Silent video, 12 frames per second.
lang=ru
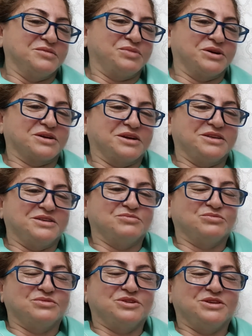Пока
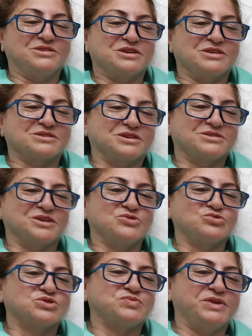не, нельзя сказать
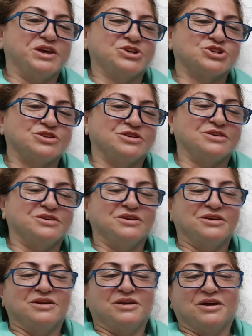успешно,
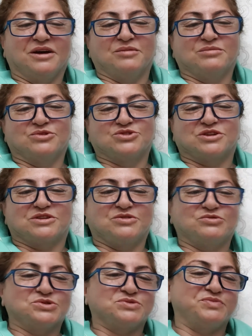а может не
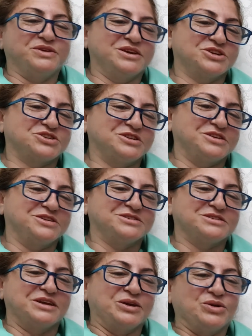успешно, не
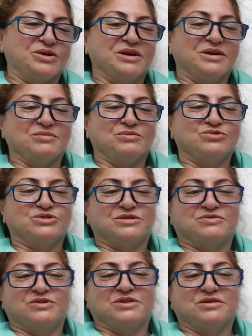знаю.
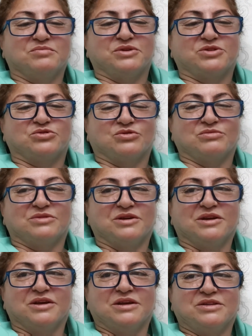Будет видно потом.
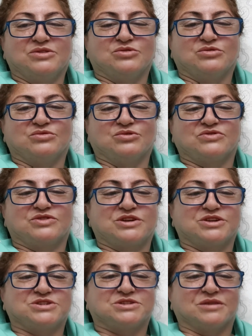Ну вот,
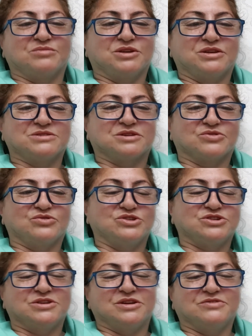три часа меня
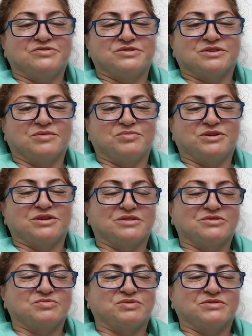закончили,
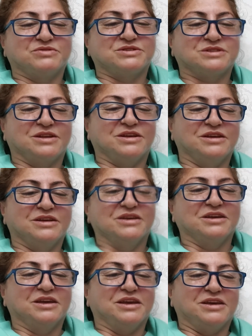оперировать привезли.
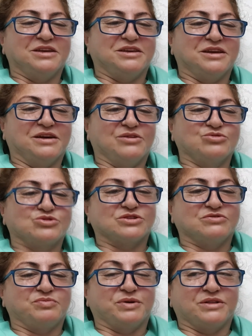И я уже
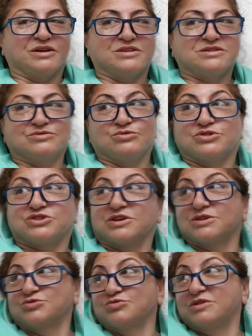в палате, вот
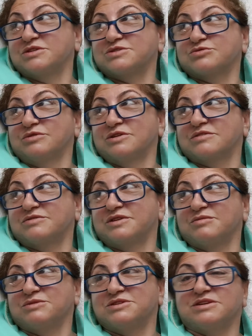сейчас у нас сколько
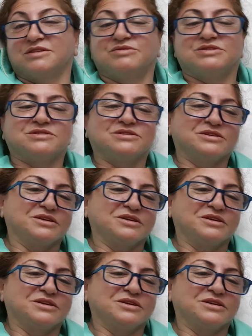времени? Девять